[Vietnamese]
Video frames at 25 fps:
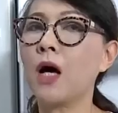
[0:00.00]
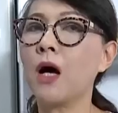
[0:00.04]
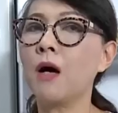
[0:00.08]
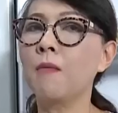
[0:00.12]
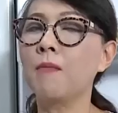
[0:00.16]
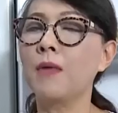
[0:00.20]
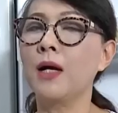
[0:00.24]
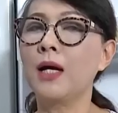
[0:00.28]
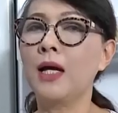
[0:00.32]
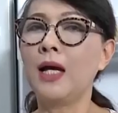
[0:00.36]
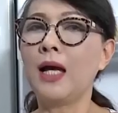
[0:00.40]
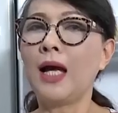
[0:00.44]

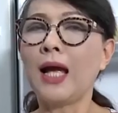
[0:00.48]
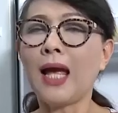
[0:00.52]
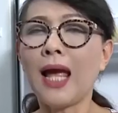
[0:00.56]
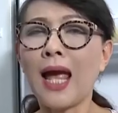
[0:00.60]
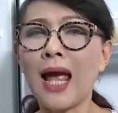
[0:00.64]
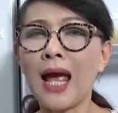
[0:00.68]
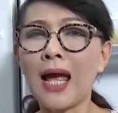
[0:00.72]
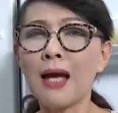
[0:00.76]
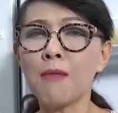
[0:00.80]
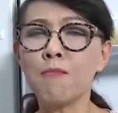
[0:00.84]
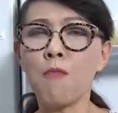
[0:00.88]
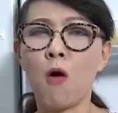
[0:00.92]
tôm,
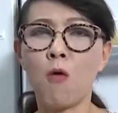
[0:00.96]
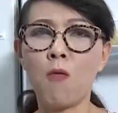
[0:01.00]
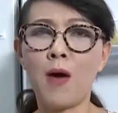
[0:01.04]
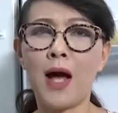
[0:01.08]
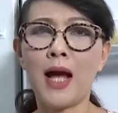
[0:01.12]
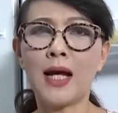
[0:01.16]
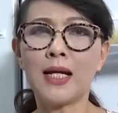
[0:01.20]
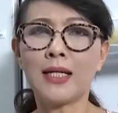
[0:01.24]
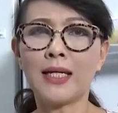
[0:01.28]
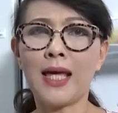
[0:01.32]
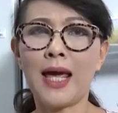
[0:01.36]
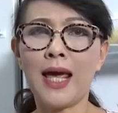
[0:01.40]
ăn một
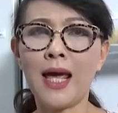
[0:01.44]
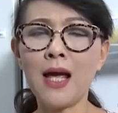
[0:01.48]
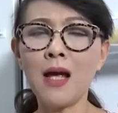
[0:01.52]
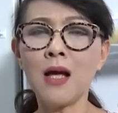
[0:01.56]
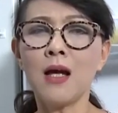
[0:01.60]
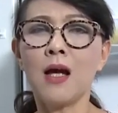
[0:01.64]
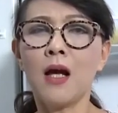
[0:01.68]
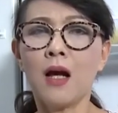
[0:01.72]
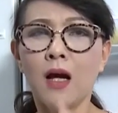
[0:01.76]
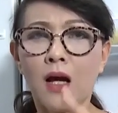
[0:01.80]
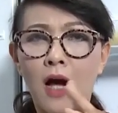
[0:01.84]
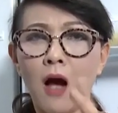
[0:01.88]
hai kén
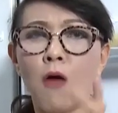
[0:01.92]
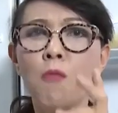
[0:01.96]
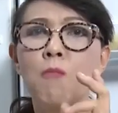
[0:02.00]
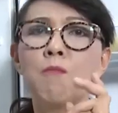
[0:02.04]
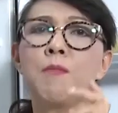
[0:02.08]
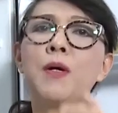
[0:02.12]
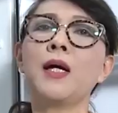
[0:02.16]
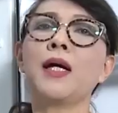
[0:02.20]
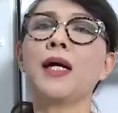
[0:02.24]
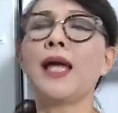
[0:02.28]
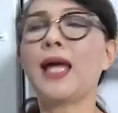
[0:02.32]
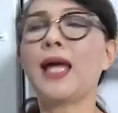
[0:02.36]
không biết